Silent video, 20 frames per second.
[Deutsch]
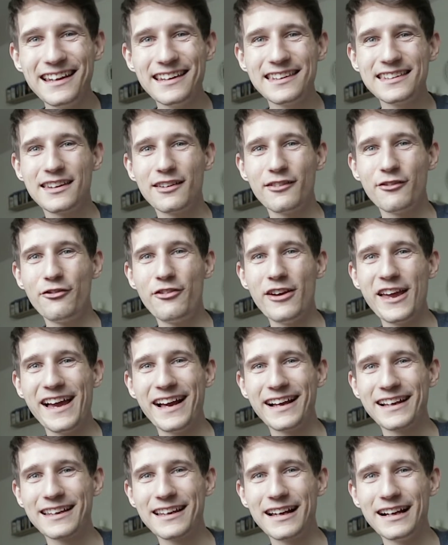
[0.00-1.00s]
ist
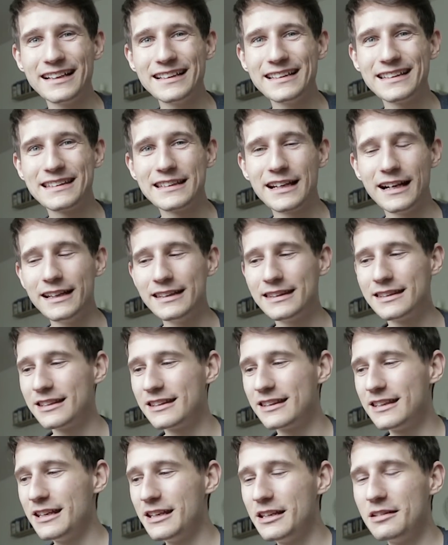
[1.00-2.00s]
vergangen,
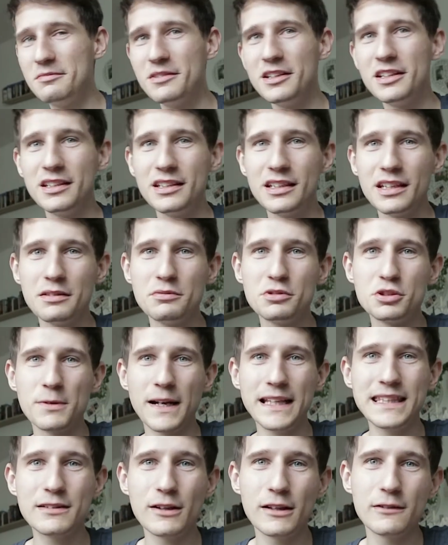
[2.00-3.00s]
seitdem ich im
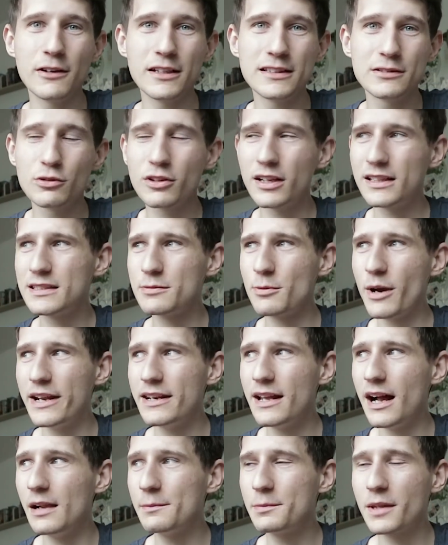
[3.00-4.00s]
Schwarzwald war, circa
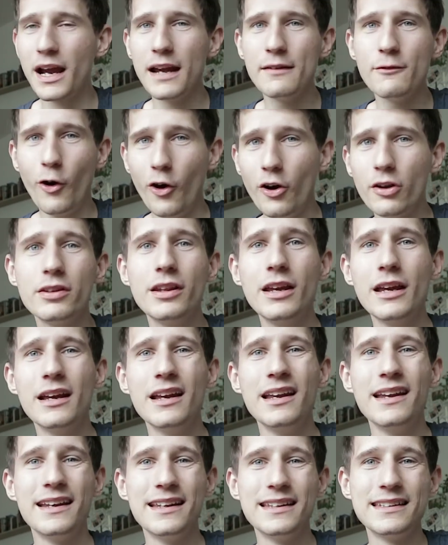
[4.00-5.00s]
zweieinhalb, drei Wochen
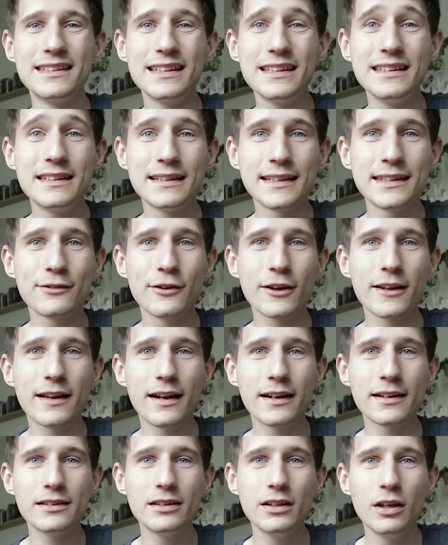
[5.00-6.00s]
sind jetzt
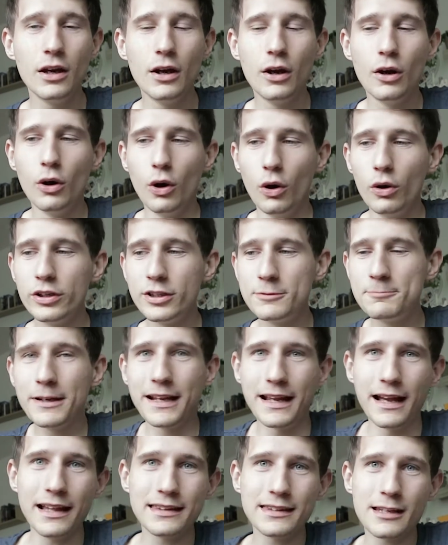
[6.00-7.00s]
vergangen ich
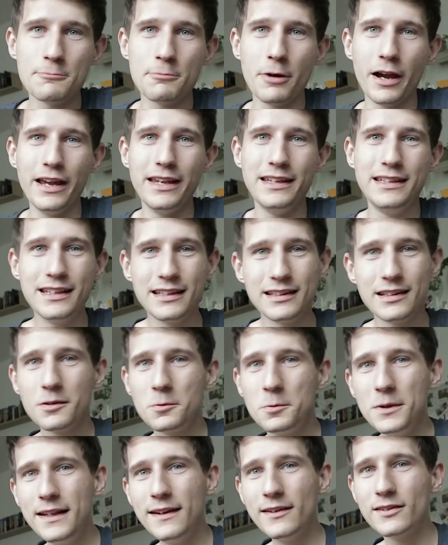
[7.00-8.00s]
bin gerade dabei, hier
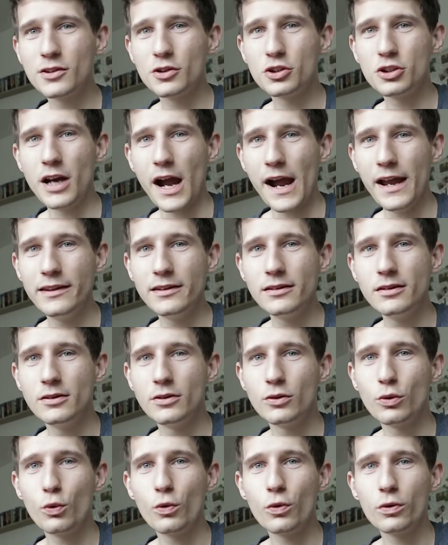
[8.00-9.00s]
das Video zu schneiden
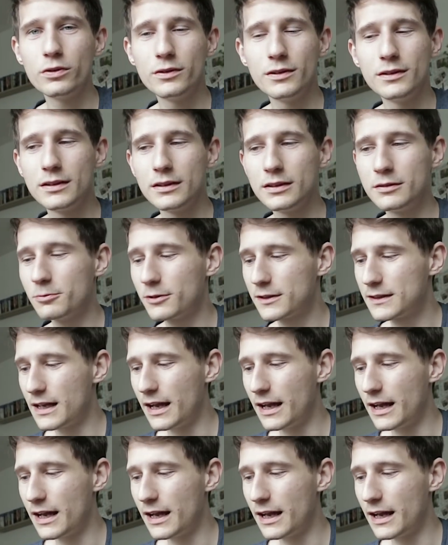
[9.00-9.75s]
und ich muss